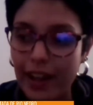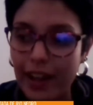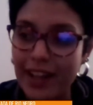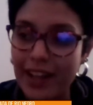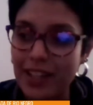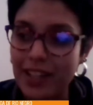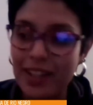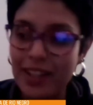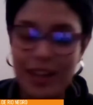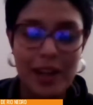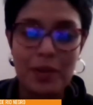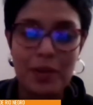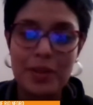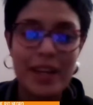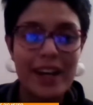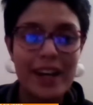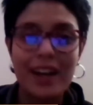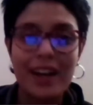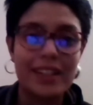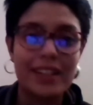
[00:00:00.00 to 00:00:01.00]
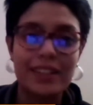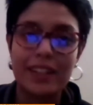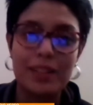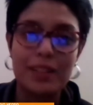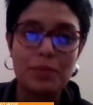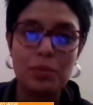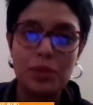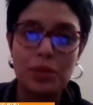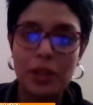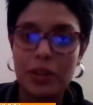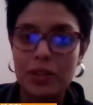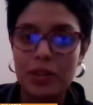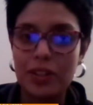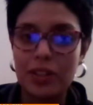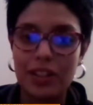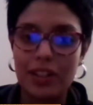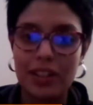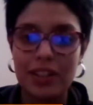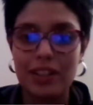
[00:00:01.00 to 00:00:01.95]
ahí había hasta diputados